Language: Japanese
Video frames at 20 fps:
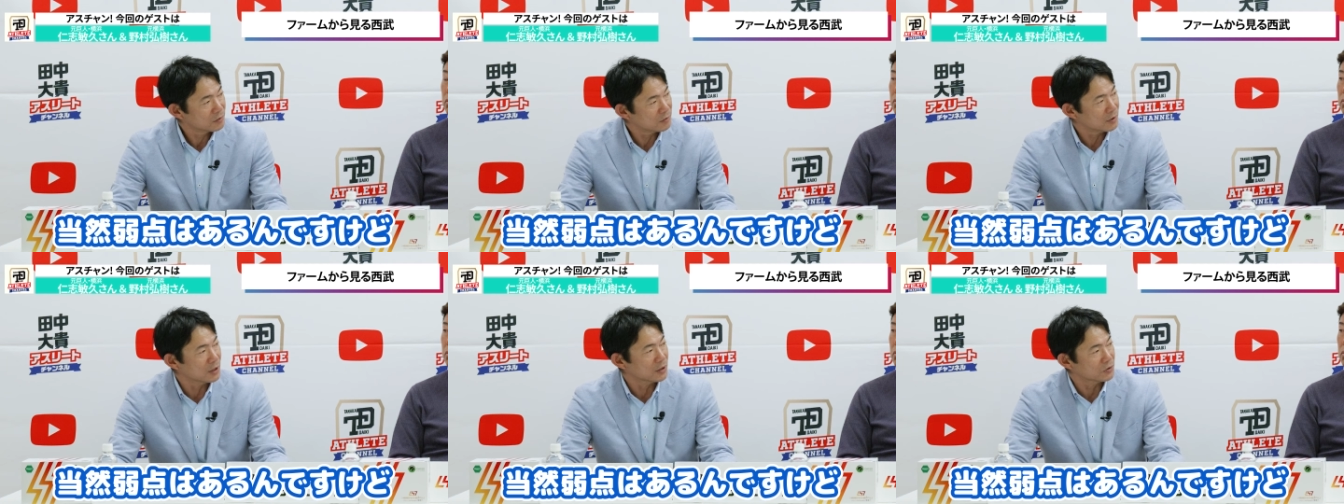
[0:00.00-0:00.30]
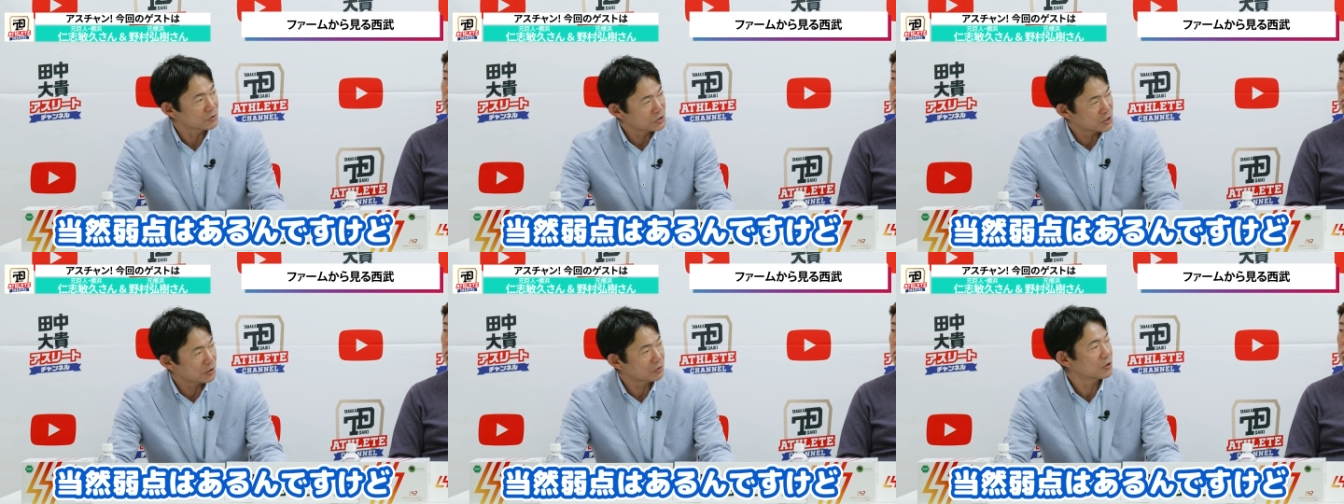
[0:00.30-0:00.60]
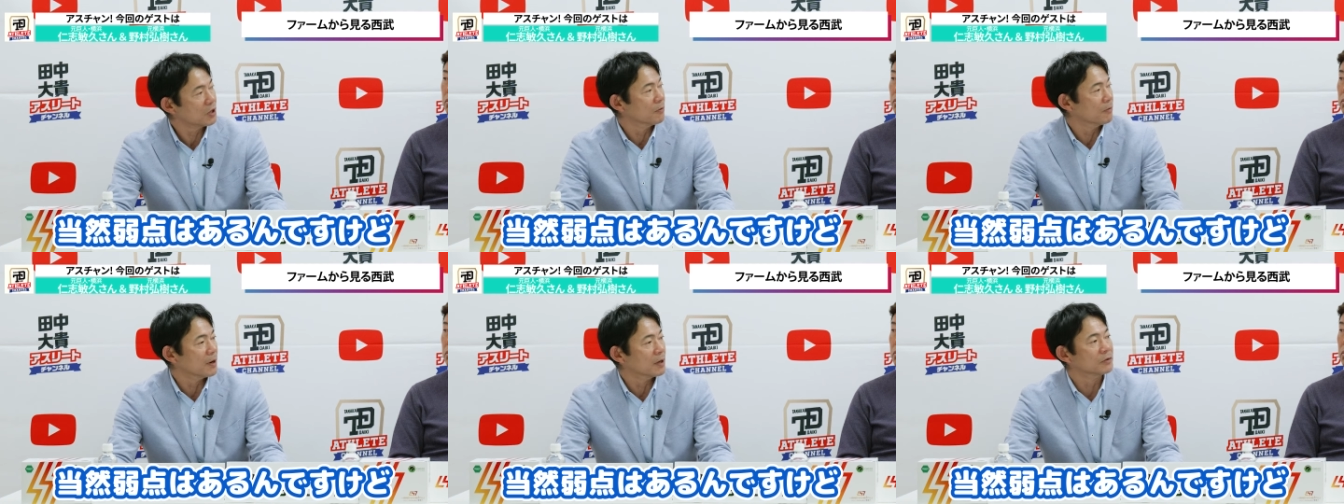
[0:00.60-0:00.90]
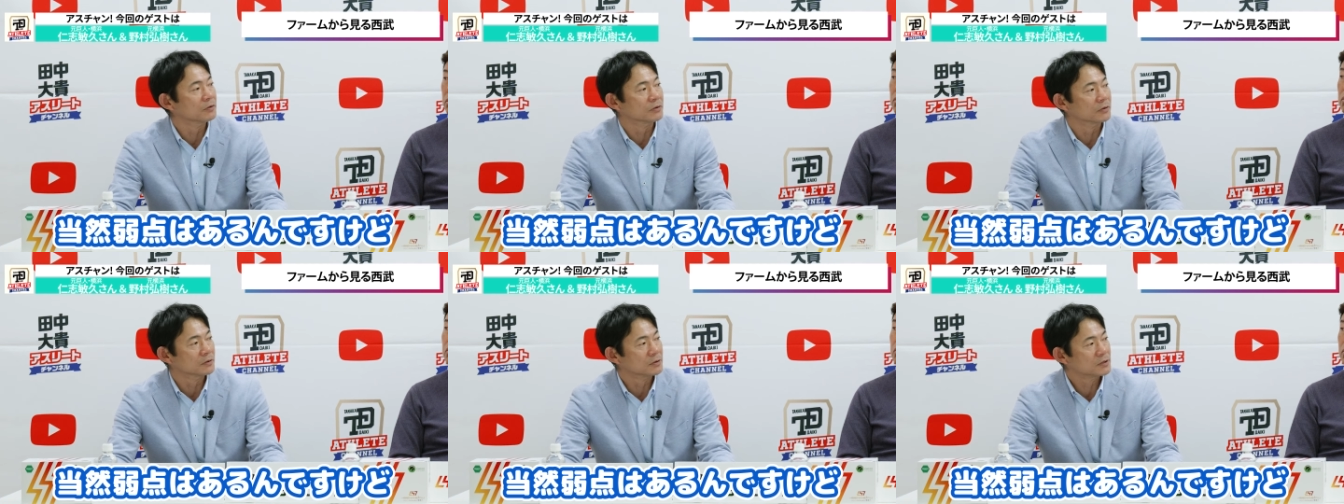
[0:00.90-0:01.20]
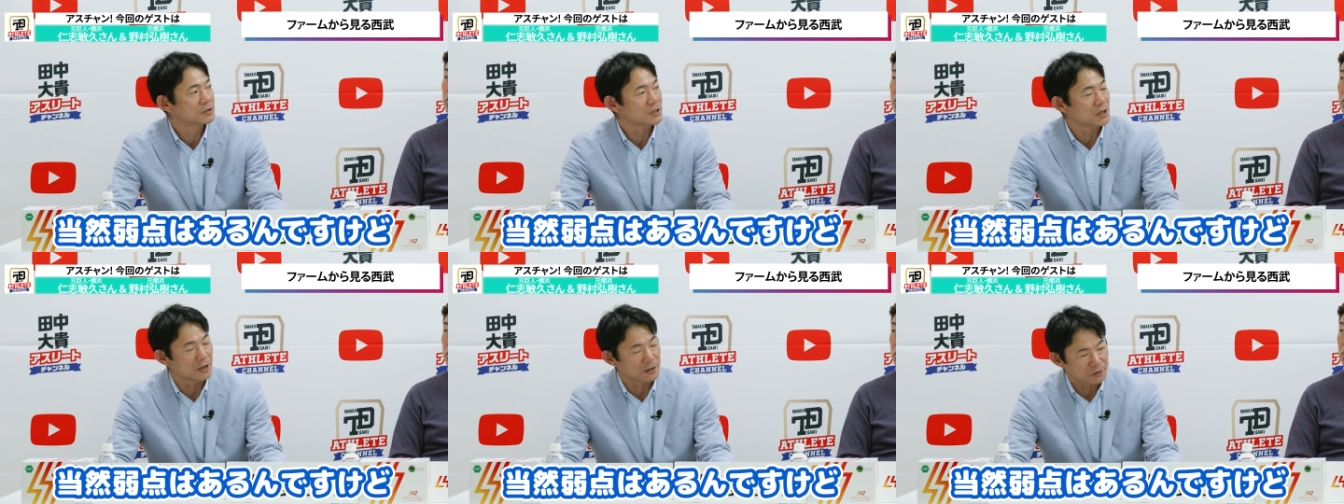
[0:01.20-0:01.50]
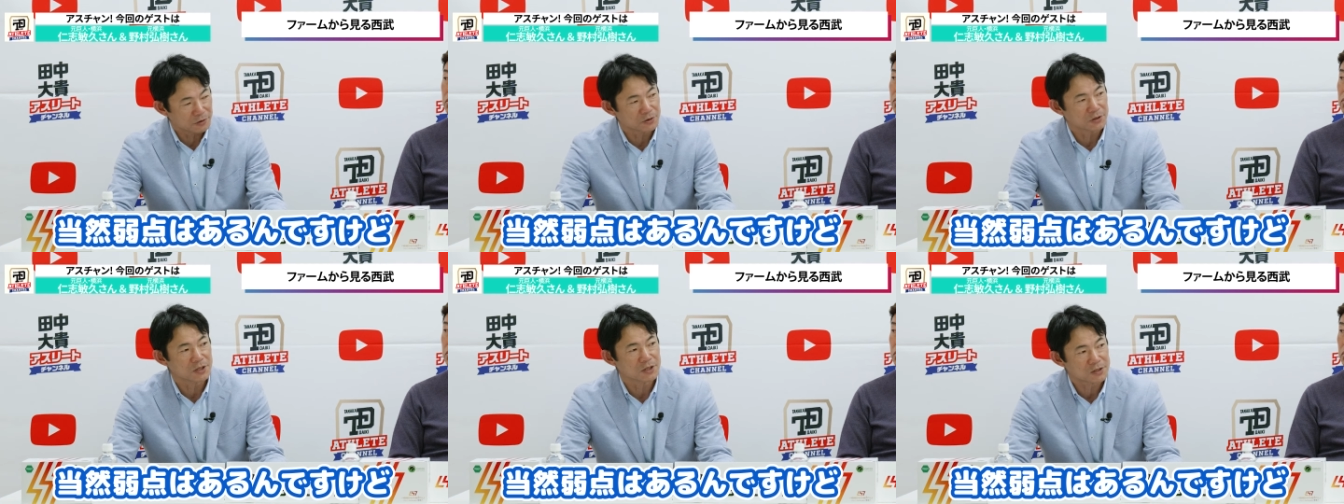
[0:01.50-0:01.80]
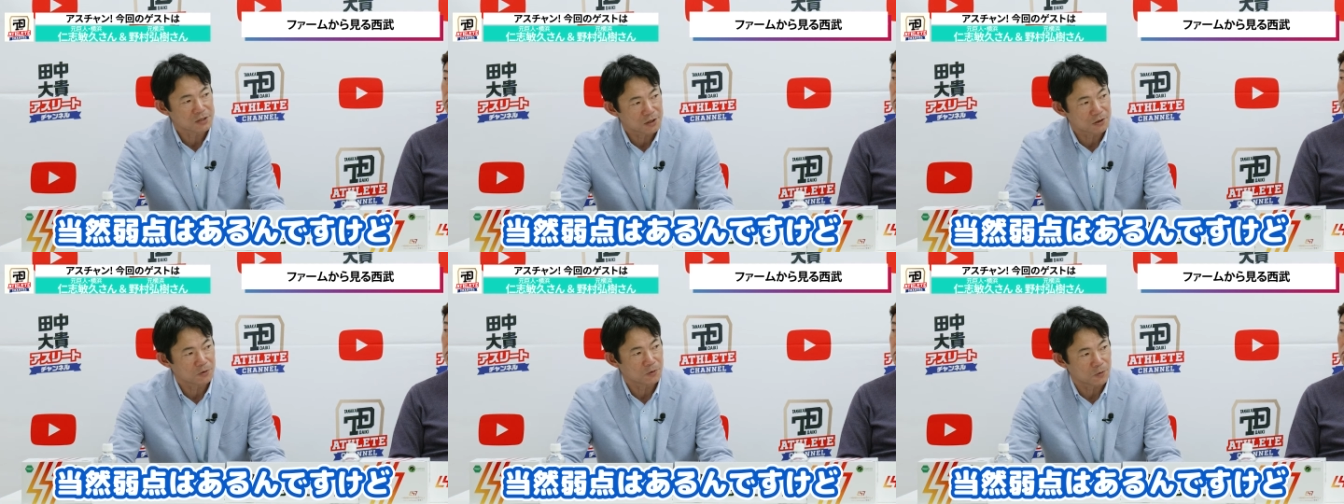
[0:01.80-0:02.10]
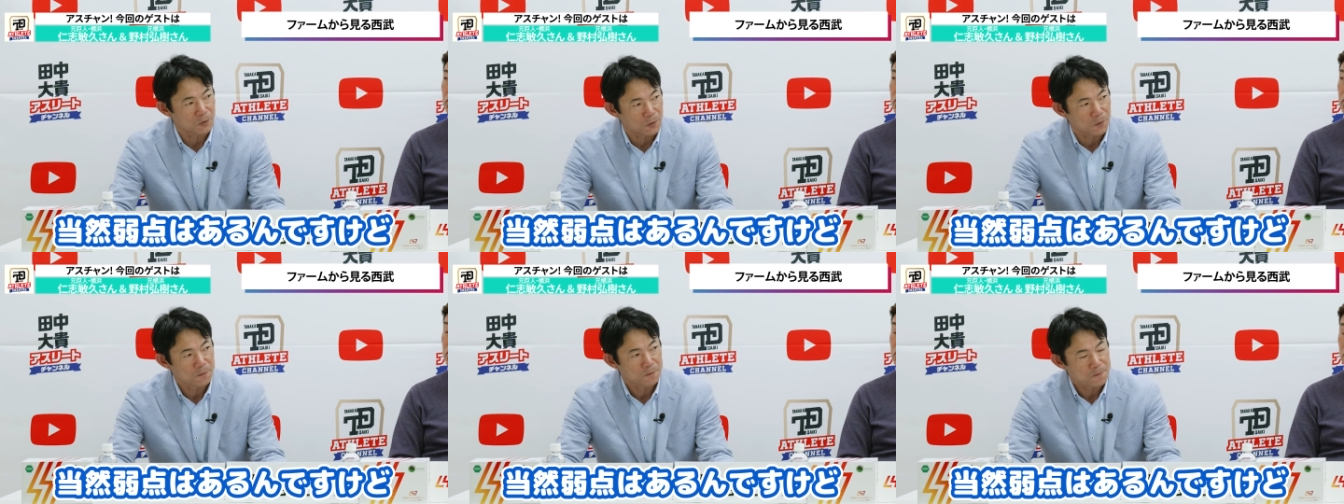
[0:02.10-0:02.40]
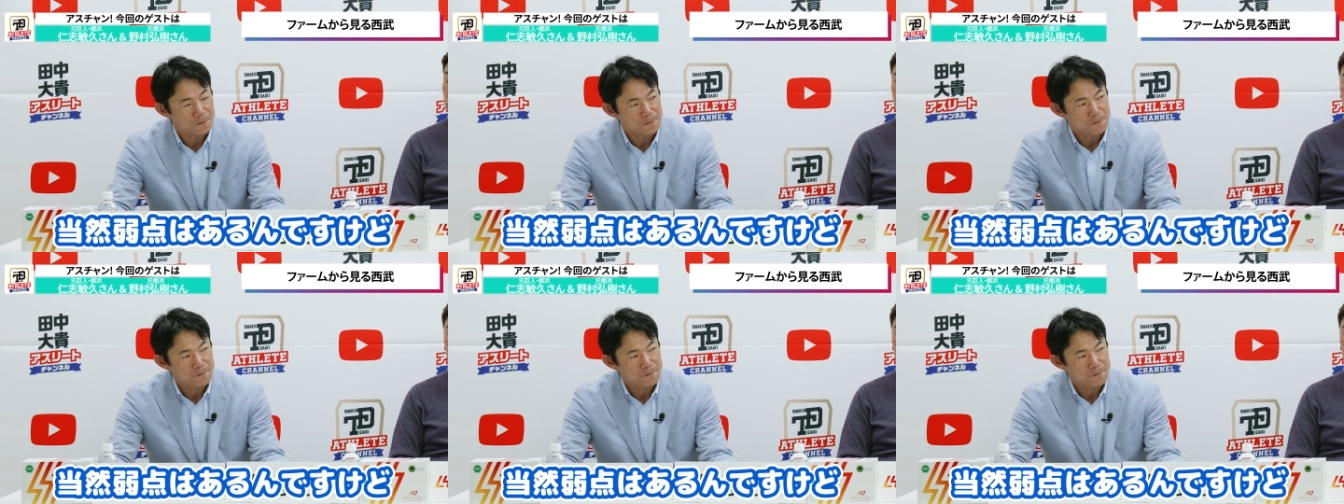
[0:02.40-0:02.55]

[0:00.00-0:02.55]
あの弱点はあるじゃあるんですけど、